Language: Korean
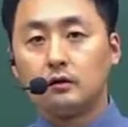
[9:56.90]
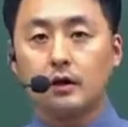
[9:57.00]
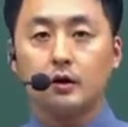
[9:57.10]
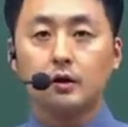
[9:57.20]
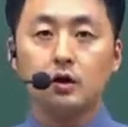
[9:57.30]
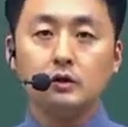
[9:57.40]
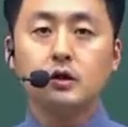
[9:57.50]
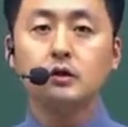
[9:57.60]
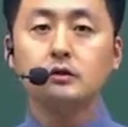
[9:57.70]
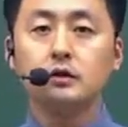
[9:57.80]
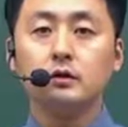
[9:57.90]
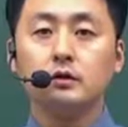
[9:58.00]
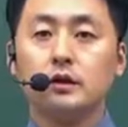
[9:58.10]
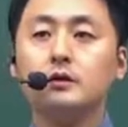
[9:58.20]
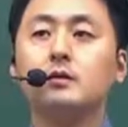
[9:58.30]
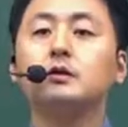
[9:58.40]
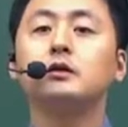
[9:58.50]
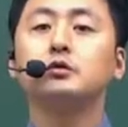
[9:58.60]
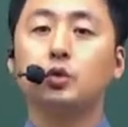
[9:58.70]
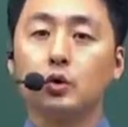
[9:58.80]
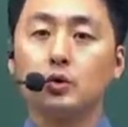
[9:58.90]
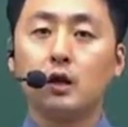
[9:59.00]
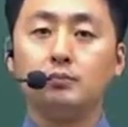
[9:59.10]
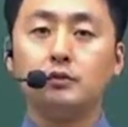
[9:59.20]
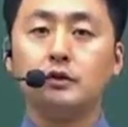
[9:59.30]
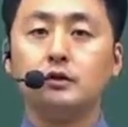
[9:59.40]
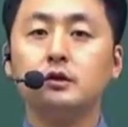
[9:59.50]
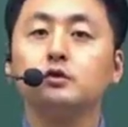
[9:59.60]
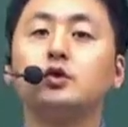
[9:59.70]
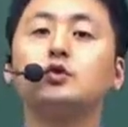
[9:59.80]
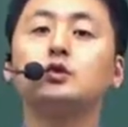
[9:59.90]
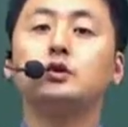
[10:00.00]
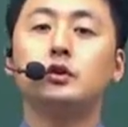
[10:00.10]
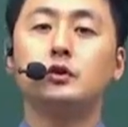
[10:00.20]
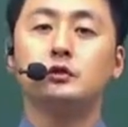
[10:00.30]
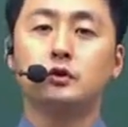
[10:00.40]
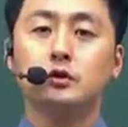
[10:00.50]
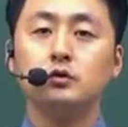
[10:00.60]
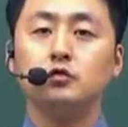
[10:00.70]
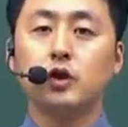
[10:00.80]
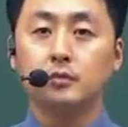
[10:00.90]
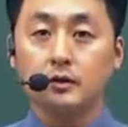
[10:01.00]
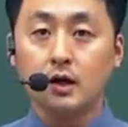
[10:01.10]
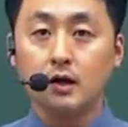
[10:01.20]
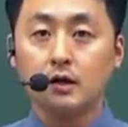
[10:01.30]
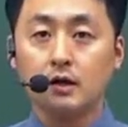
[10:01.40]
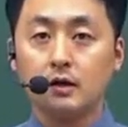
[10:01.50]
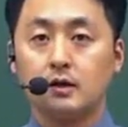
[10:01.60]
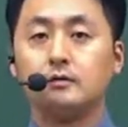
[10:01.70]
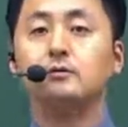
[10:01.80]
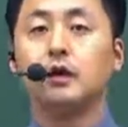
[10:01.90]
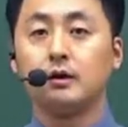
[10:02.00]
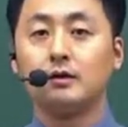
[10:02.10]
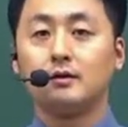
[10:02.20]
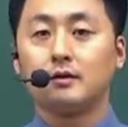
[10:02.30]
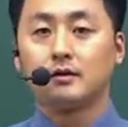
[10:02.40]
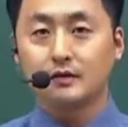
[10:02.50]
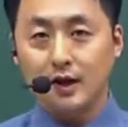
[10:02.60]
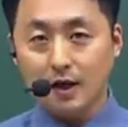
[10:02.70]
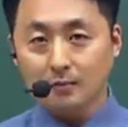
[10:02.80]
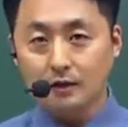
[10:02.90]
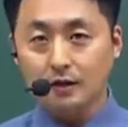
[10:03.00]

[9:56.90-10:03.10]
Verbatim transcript: 사, 결정은요, 상담자는 조력을 할 뿐이지 최종적인 결정은 누가 합니까? 네, 내담자가